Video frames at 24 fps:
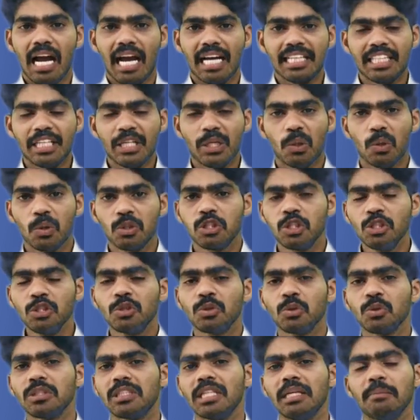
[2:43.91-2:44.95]
అయితే
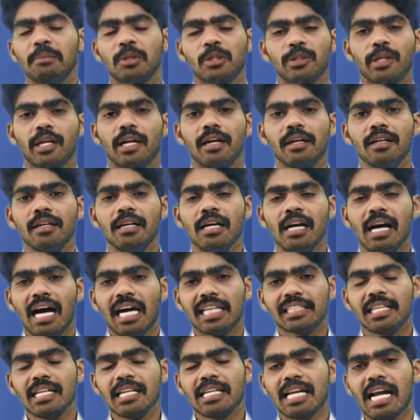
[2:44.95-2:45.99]
క్వశ్చన్ చూసే ముందుల
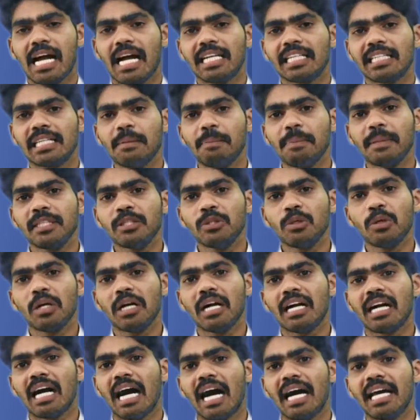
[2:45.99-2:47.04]
అసలు రాష్ట్రపతి
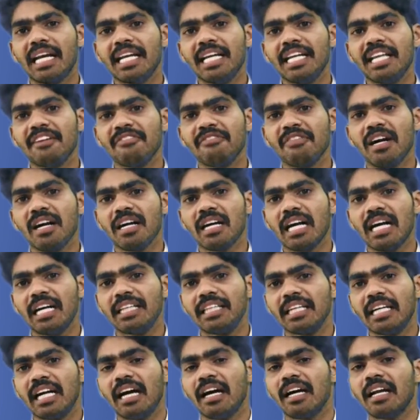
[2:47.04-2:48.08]
యొక్క కార్యనిర్వాహక
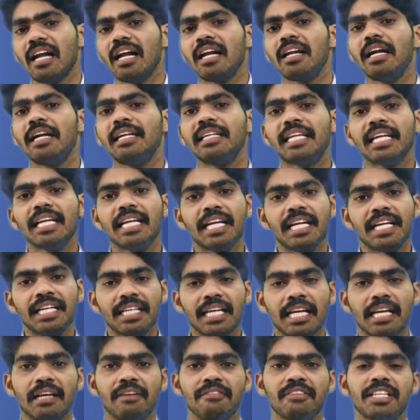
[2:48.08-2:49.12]
అధికారాలు అంటే
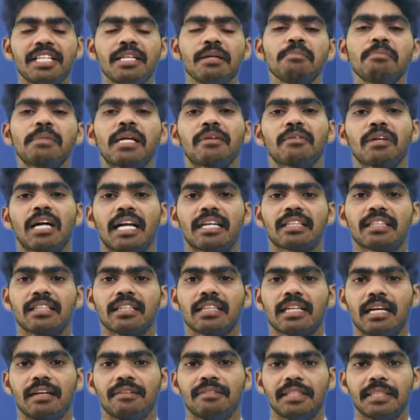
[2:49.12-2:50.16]
ఏంటి అనే విషయం మనకు అర్థం
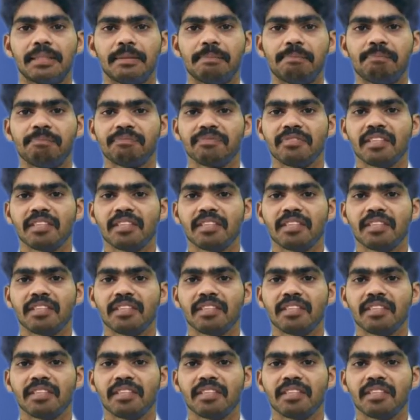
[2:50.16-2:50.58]
కావాలి